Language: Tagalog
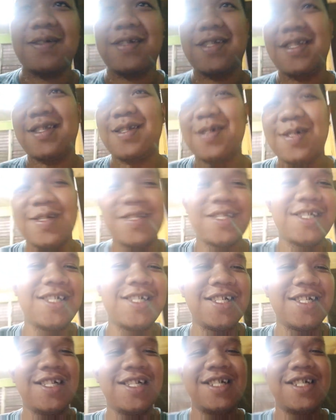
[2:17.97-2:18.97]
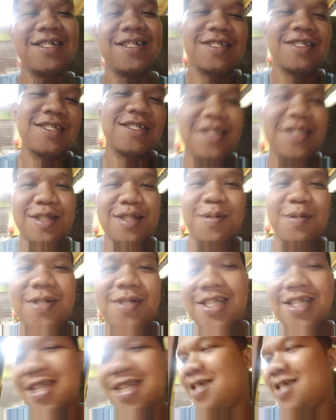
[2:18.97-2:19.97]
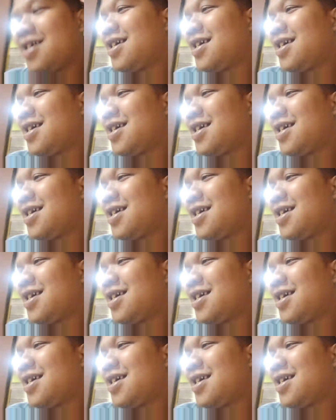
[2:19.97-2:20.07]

rito ito wala talaga